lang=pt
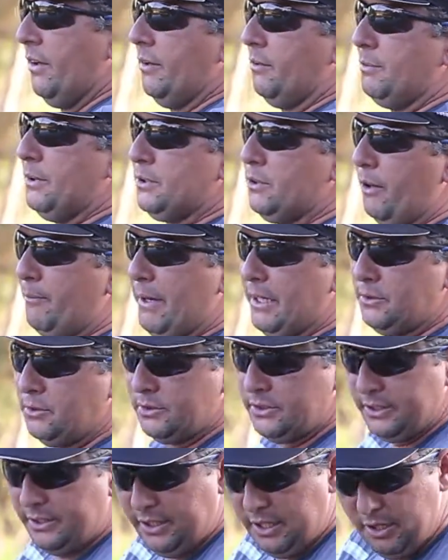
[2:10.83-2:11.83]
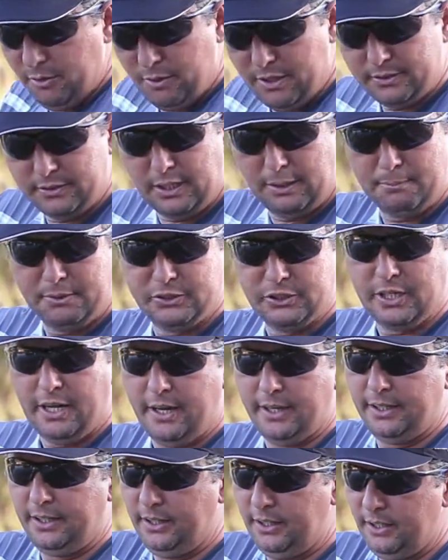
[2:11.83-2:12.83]
O pessoal mais usa aqui uma tripa de
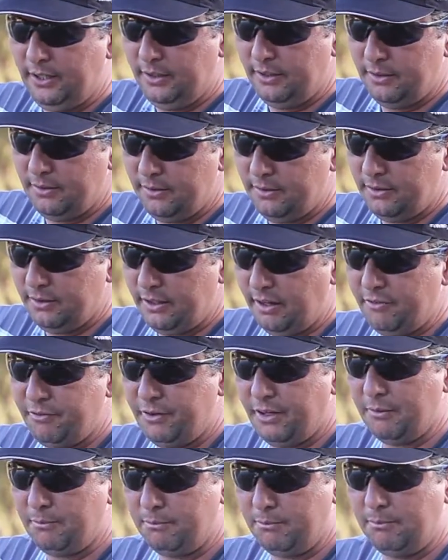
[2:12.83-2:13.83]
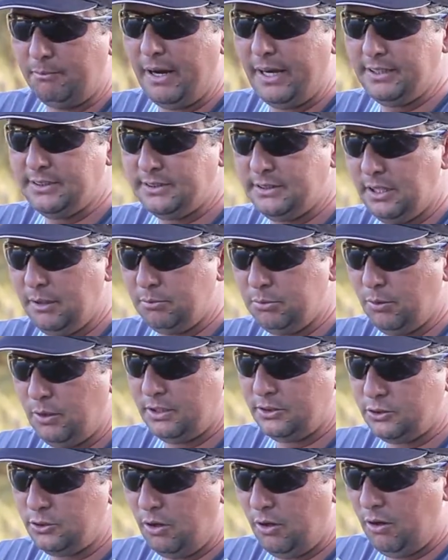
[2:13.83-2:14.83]
galinha, que fica mais tempo no
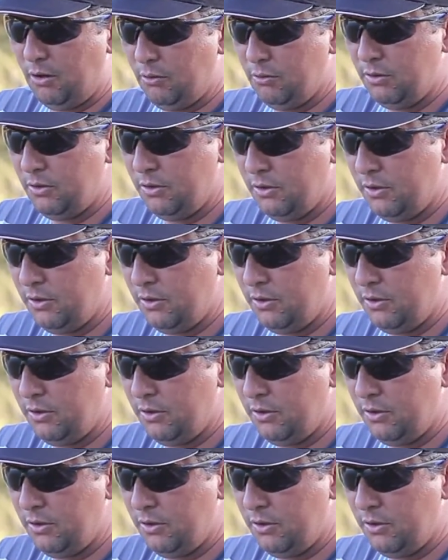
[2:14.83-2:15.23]
anzol.